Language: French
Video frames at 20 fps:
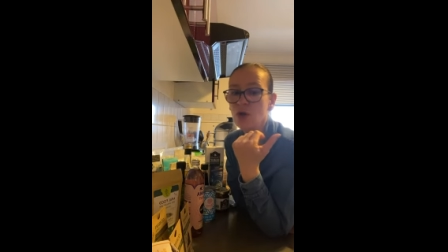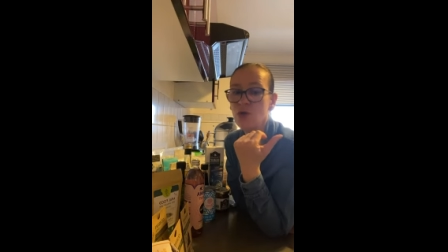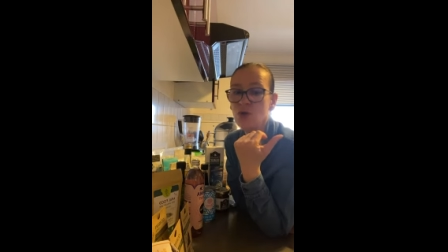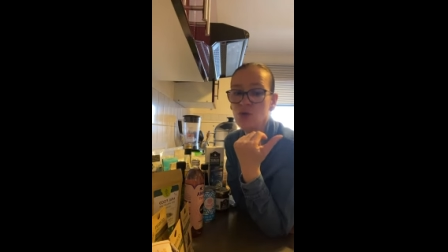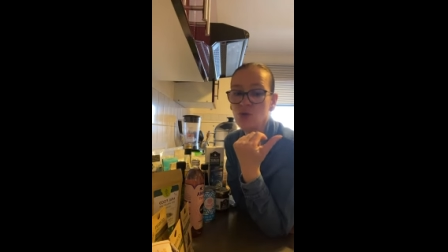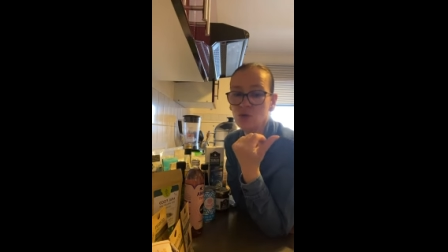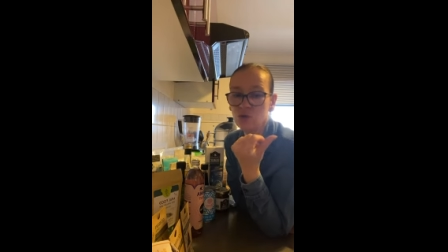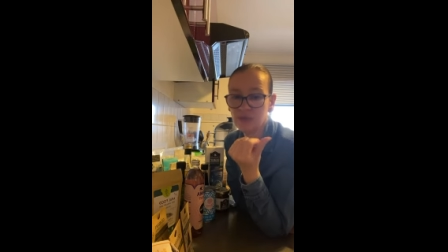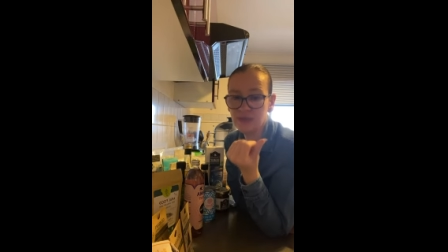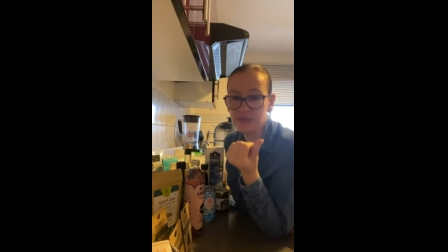
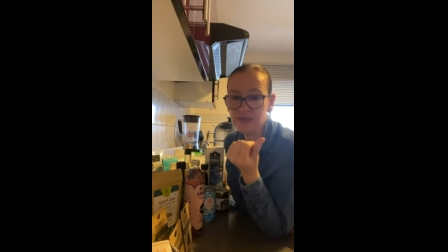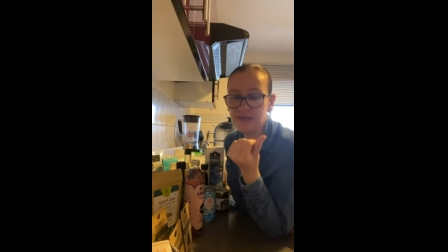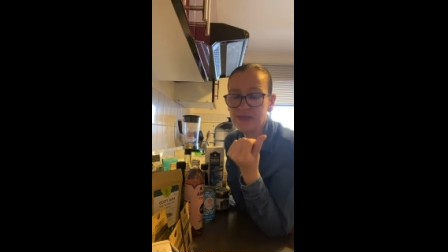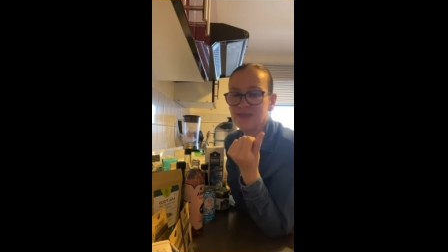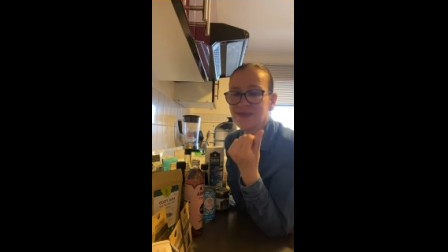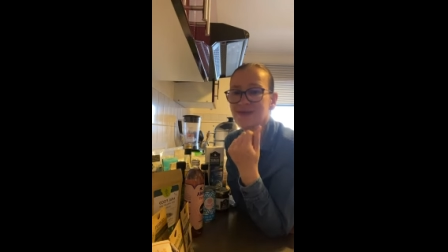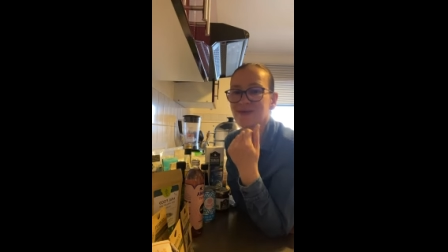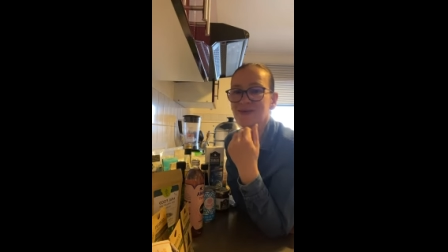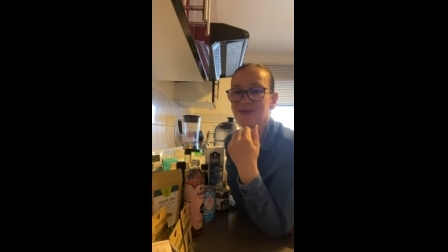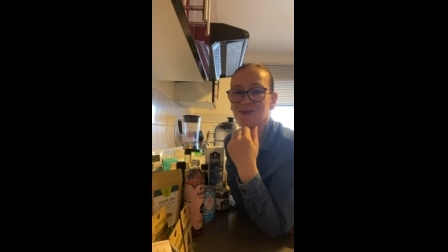Le riz,
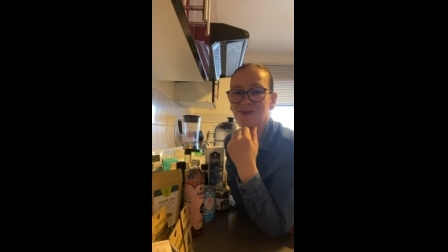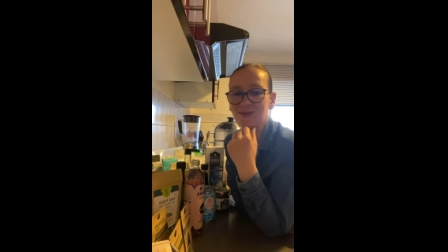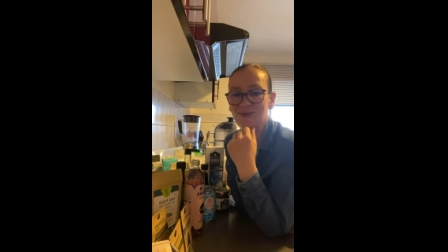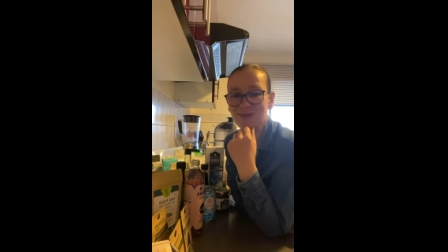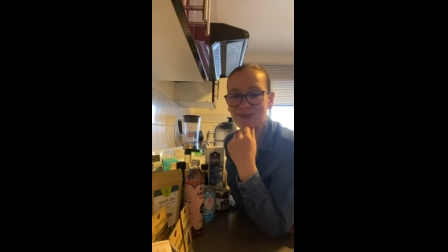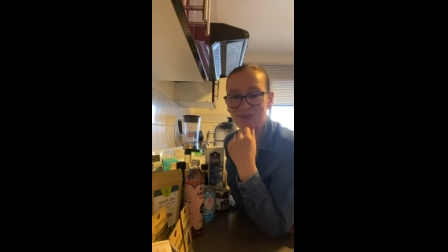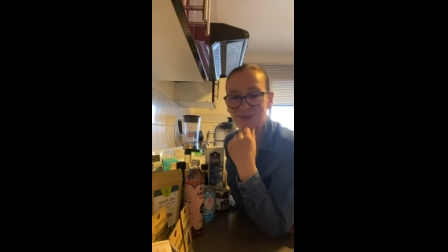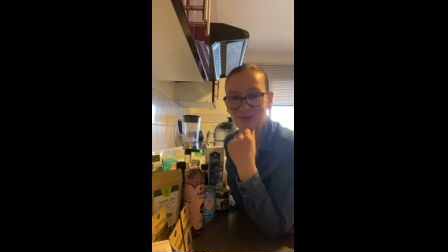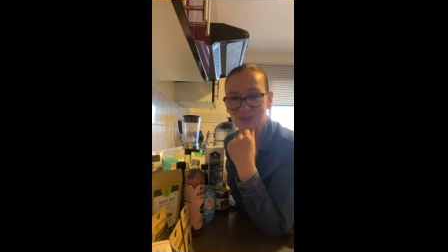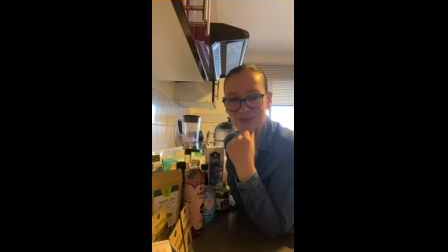on a
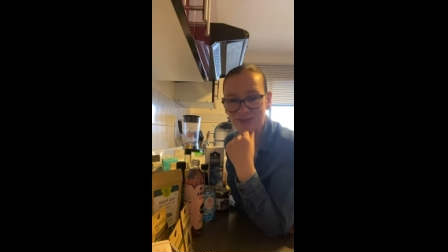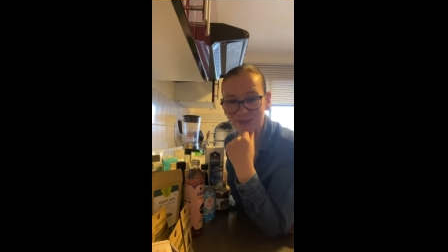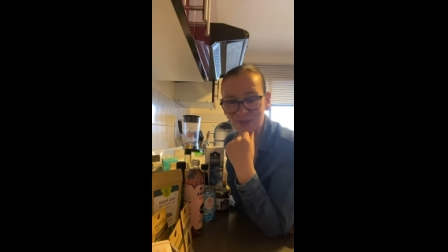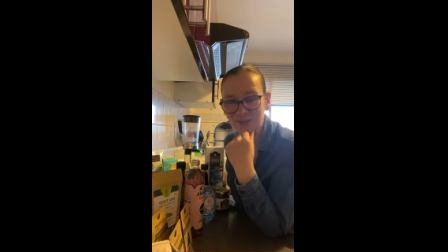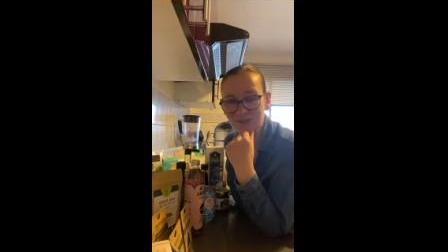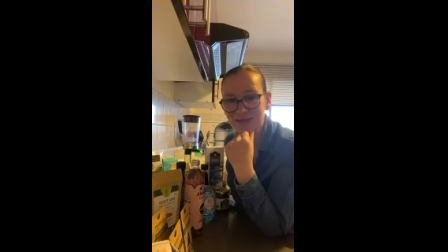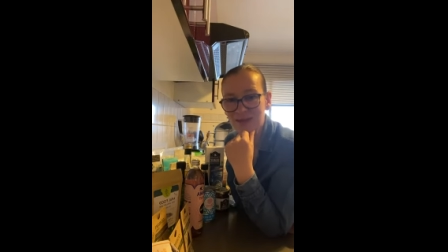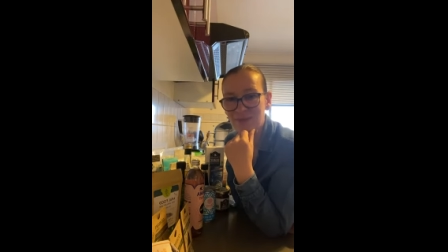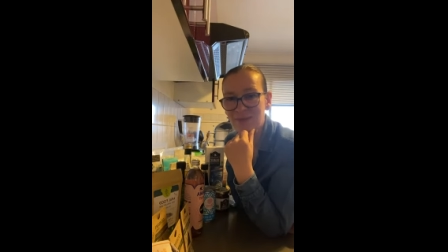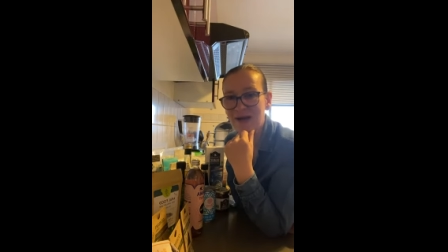du riz de
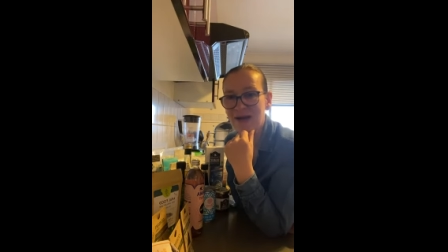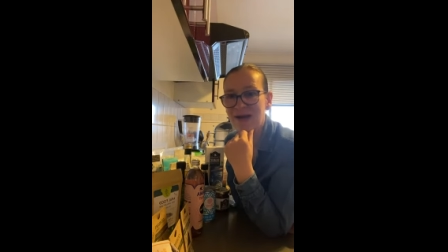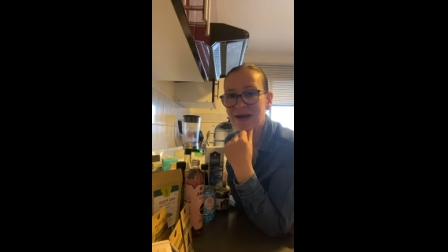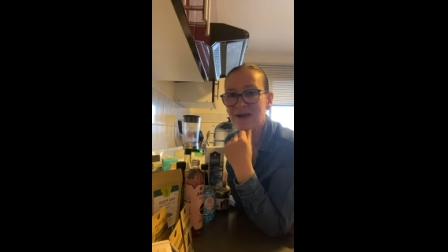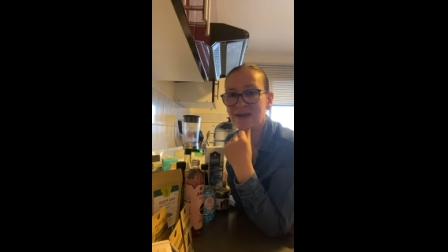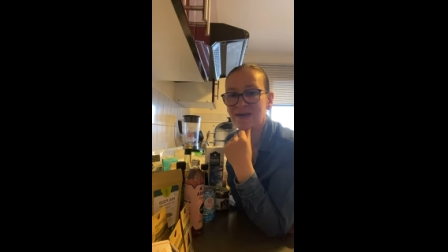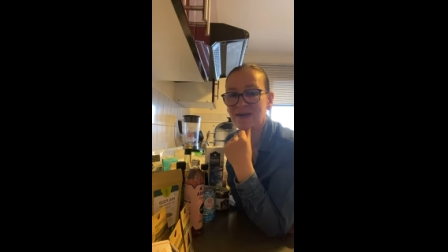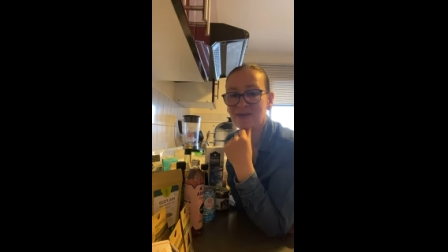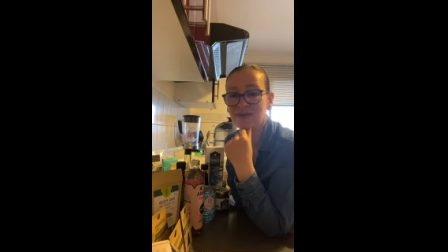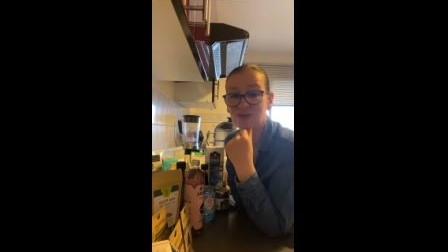
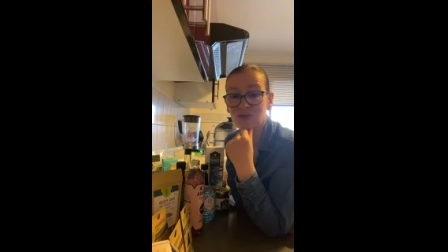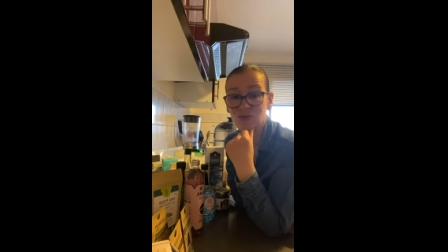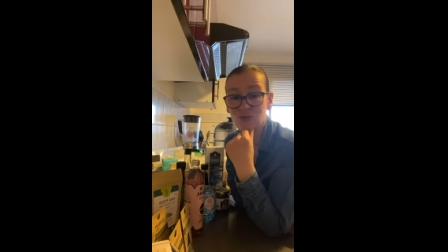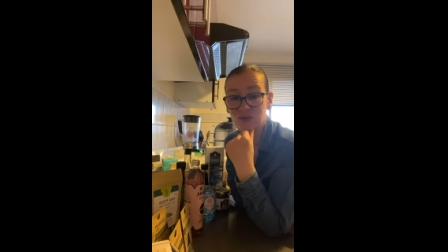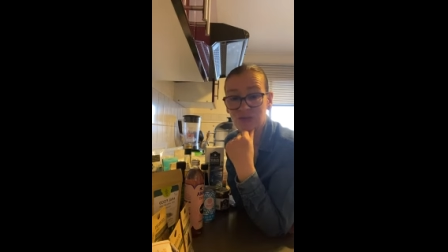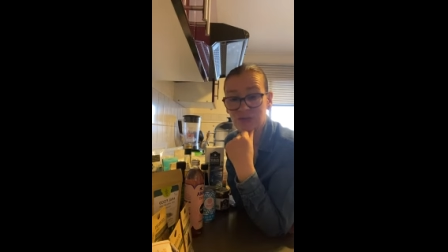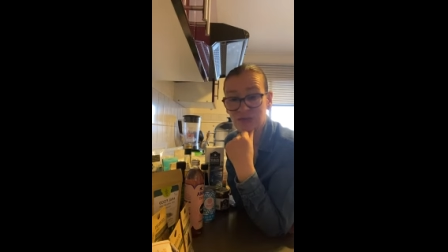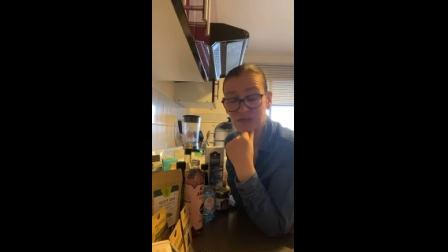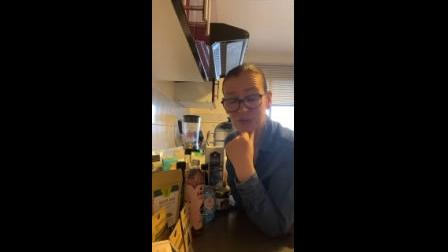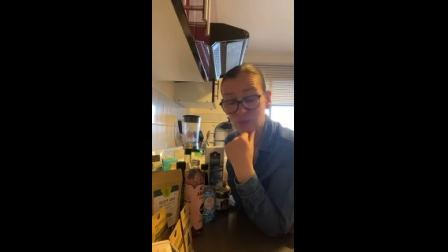Camargue, du
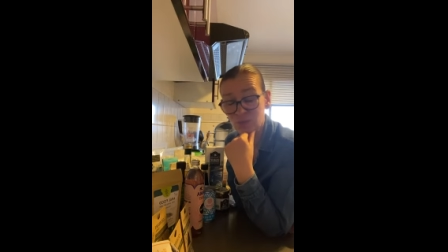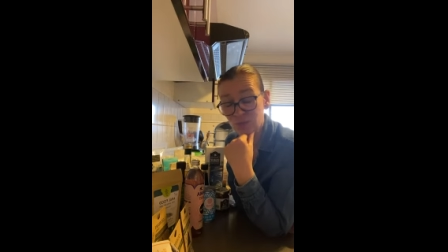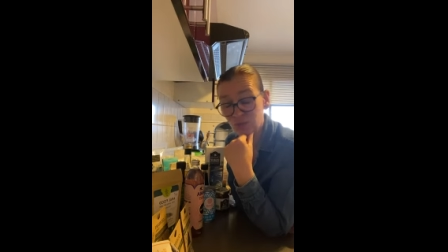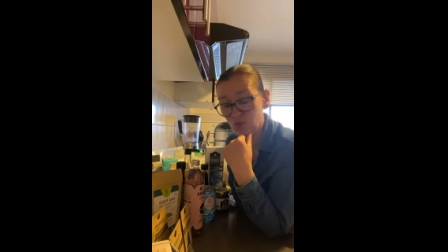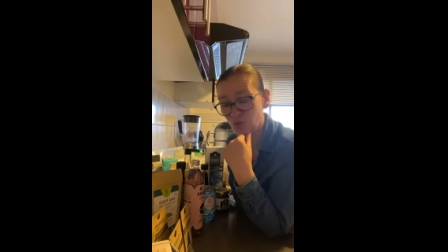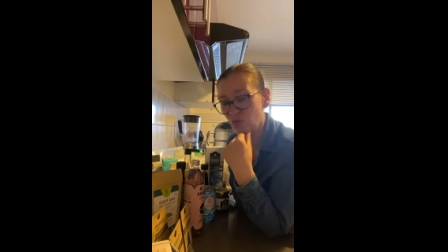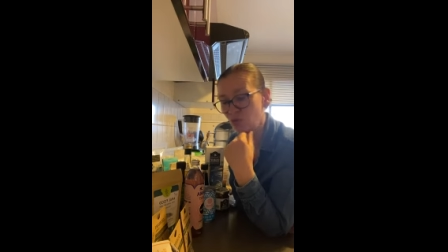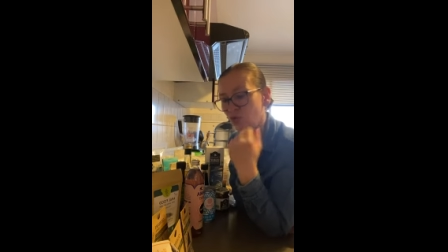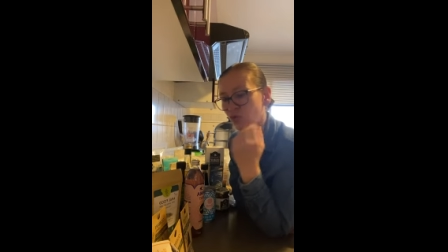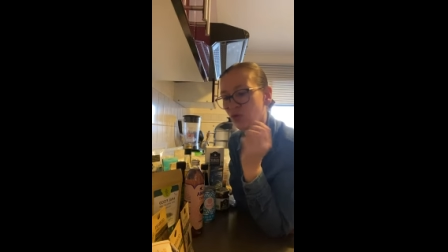riz
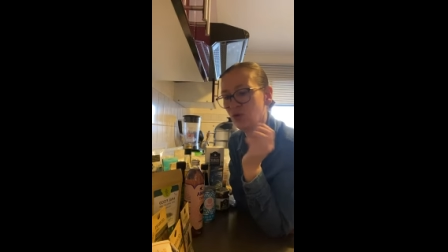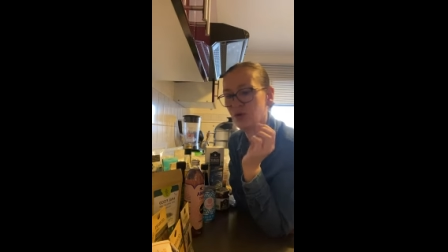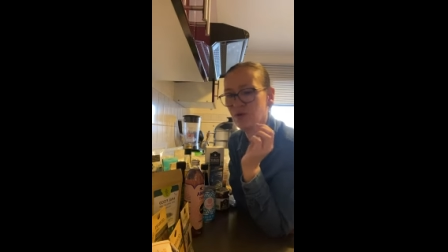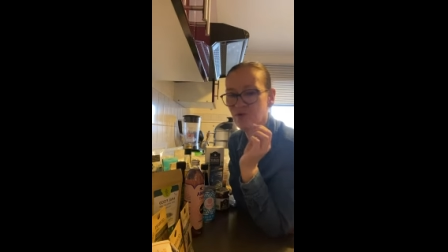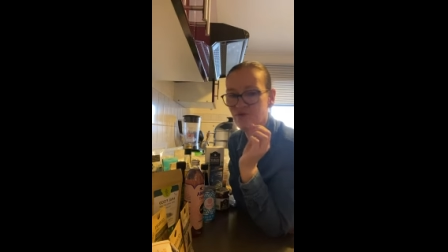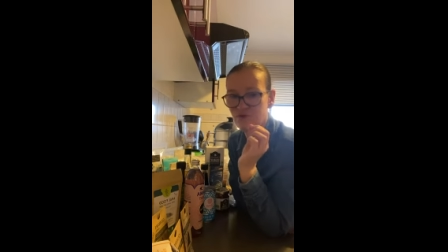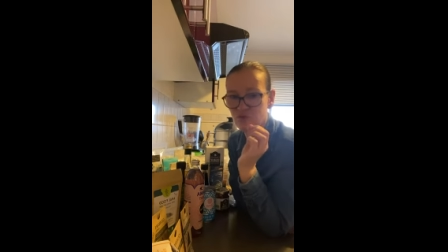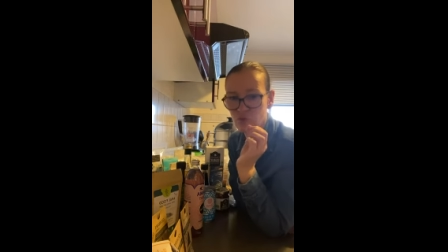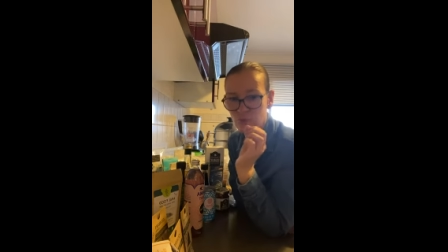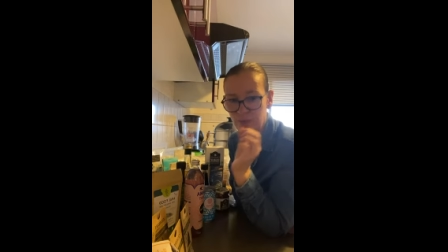bio, donc
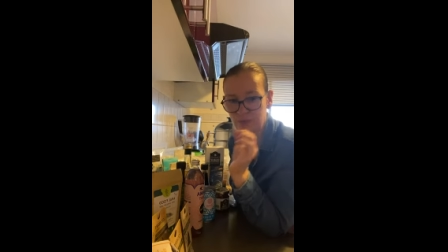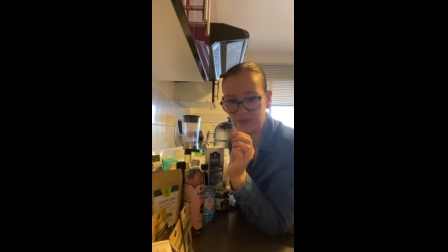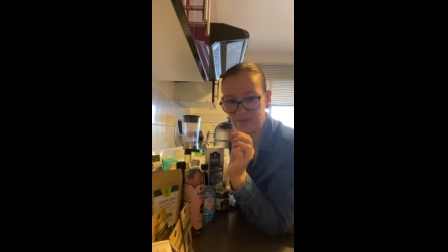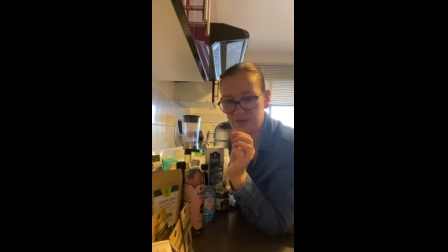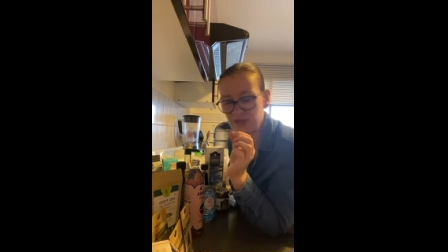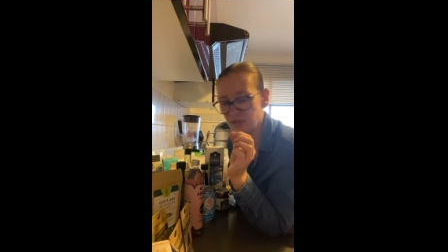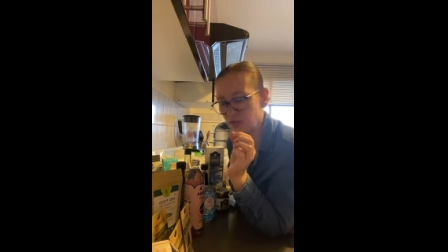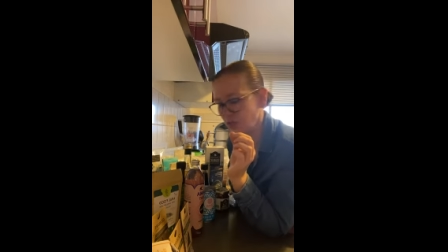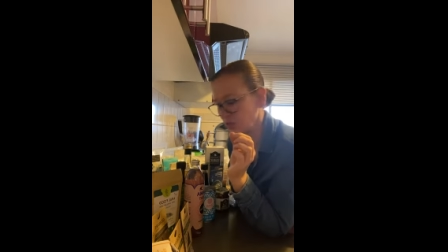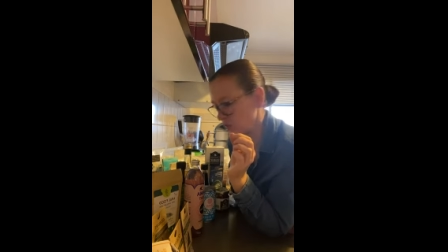il faut le
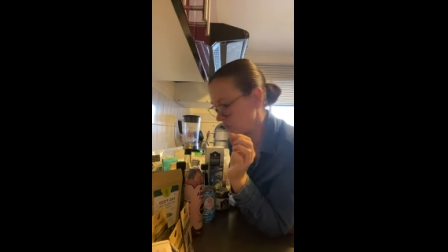privilégier